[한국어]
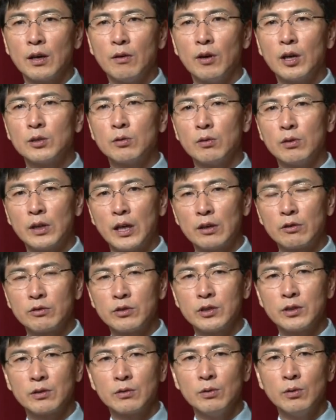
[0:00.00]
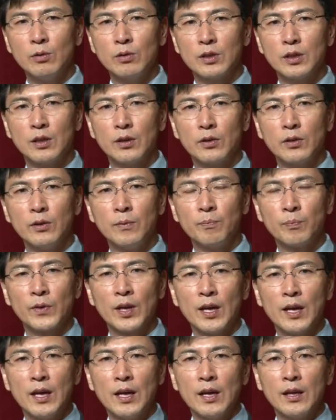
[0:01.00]
대화도 나누시고 그래서
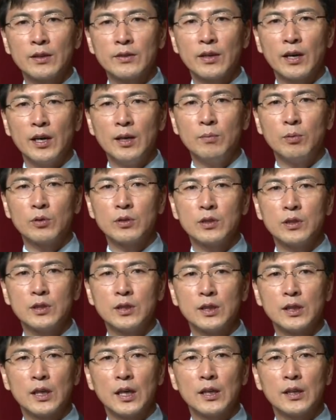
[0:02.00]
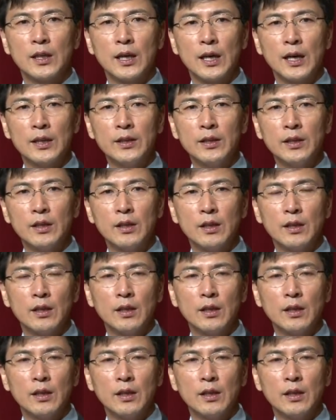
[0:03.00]
사회복지직에 대한